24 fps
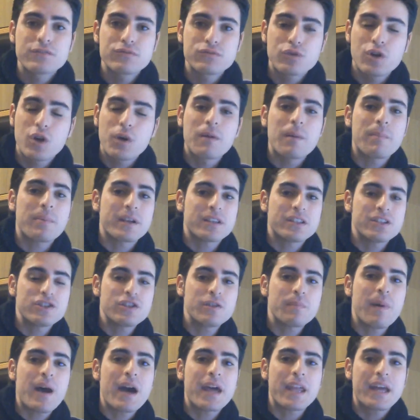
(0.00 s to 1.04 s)
su come
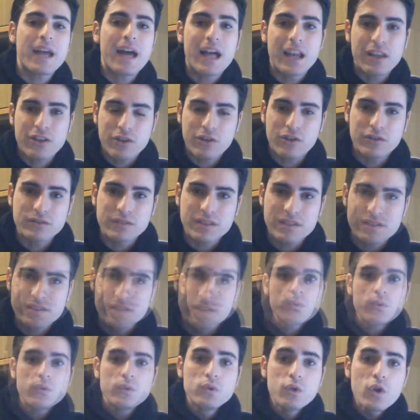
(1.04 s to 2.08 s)
partecipare al
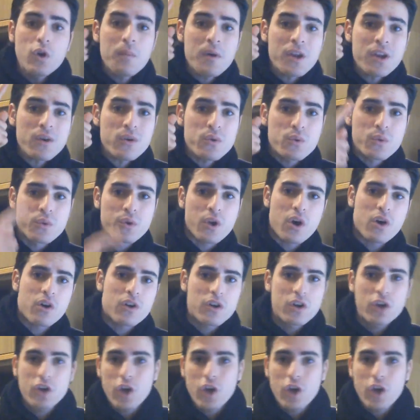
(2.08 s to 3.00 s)
contest. Numero 1.